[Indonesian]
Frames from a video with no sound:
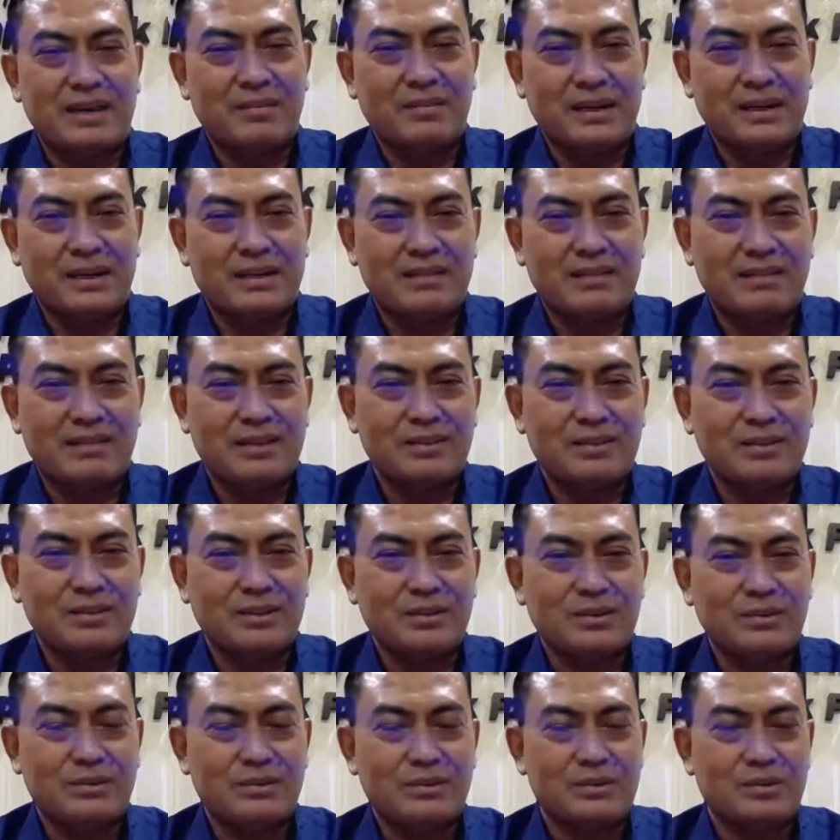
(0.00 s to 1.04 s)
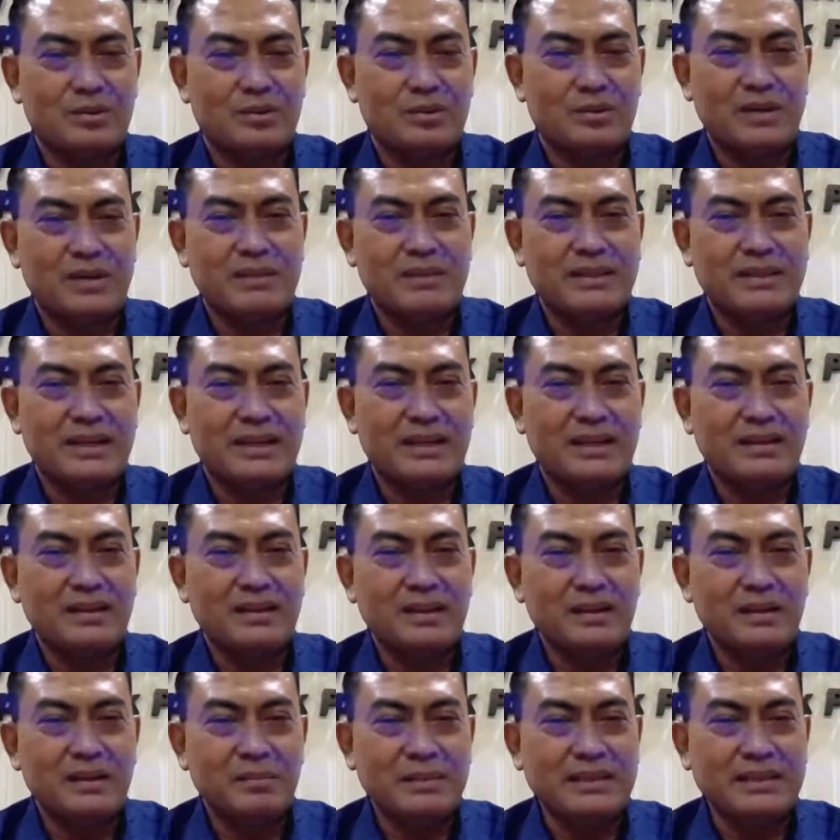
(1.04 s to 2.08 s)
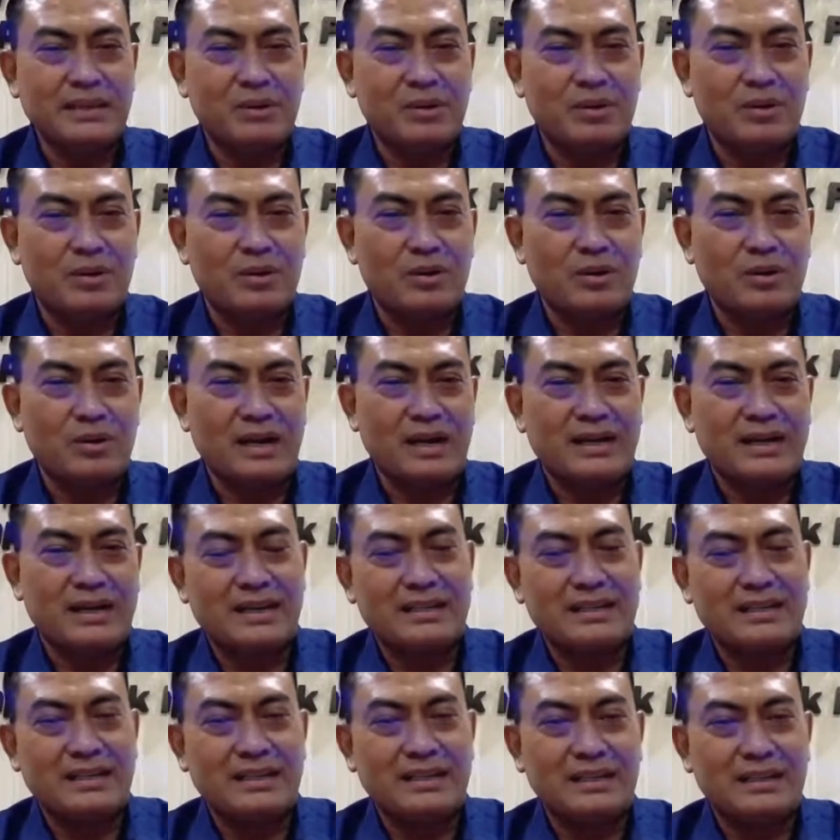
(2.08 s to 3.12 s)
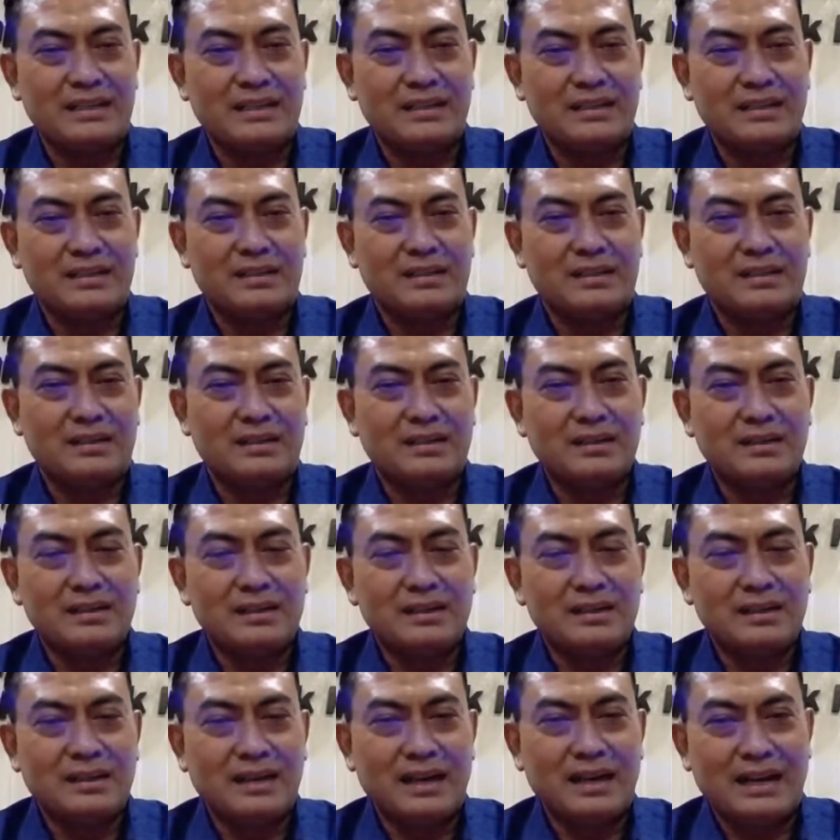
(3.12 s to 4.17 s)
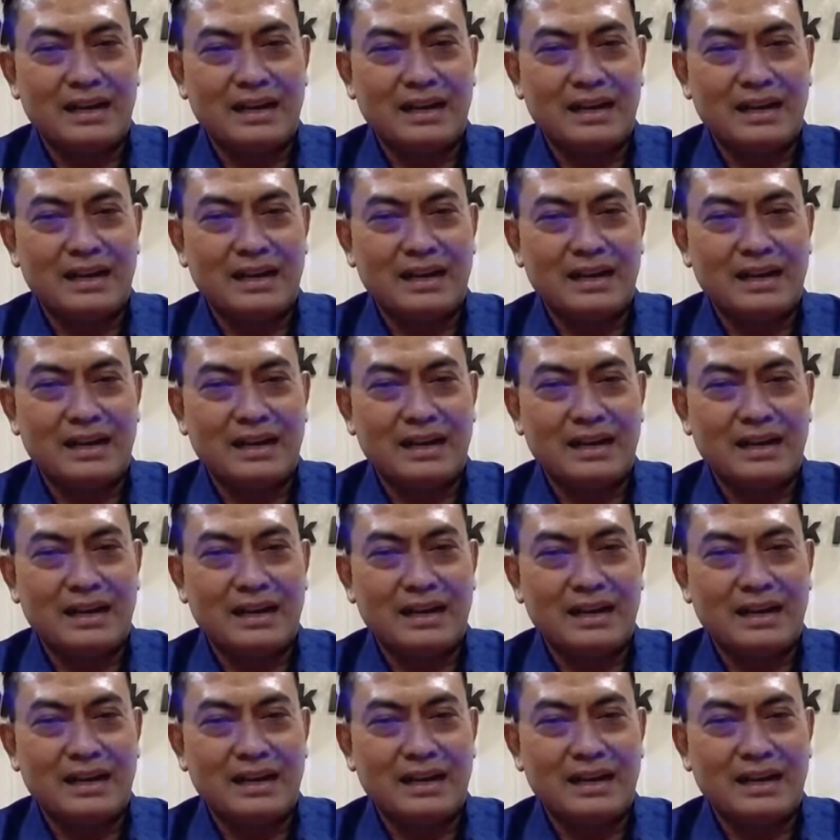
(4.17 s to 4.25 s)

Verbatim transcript: pada waktu itu korban minta minta merokok akhirnya di uh, dengan